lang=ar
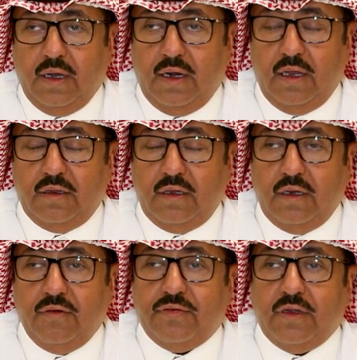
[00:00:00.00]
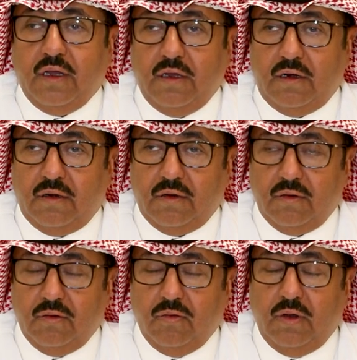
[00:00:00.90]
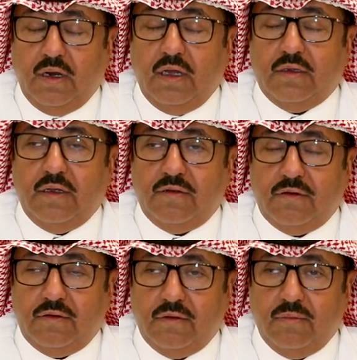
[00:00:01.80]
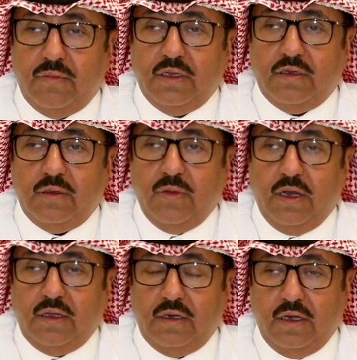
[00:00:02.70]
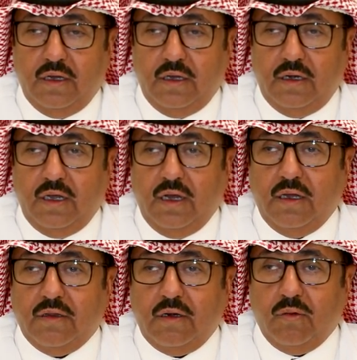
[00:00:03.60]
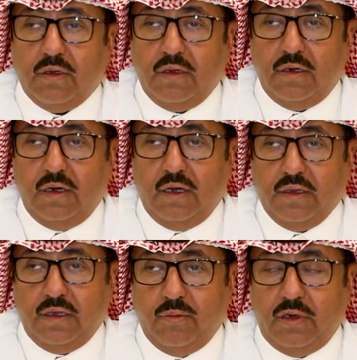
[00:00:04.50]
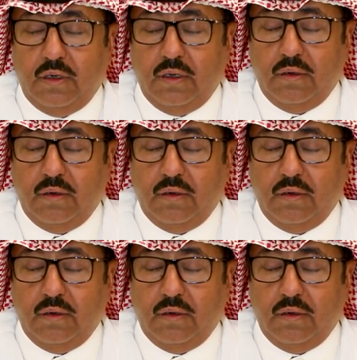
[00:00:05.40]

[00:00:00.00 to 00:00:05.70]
الذي نفتخر ونعتز بانتمائنا لهذا الوطن العظيم